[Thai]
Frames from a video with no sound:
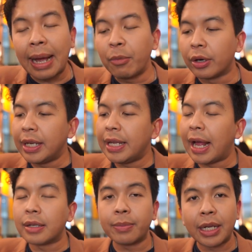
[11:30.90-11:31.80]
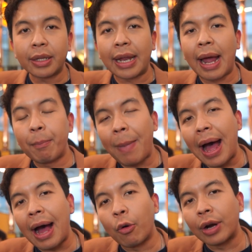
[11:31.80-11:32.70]
น้ำของที่นี่นะฮะจะมีตั้งแต่น้ำเป
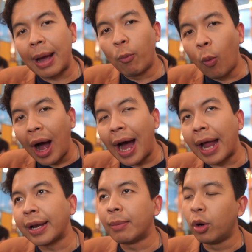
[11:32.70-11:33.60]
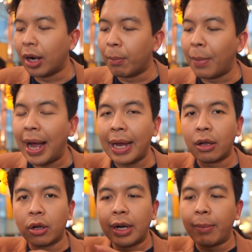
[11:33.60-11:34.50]
ล่า น้ำหวาน น้ำผลไม้
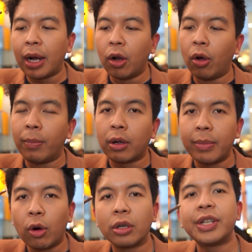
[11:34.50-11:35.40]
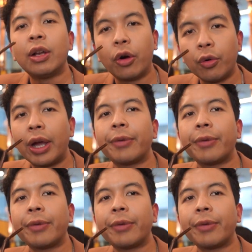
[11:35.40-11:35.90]
แล้วก็น้ำอัดลมแล้วก็มีโคกซีโร่ด้วย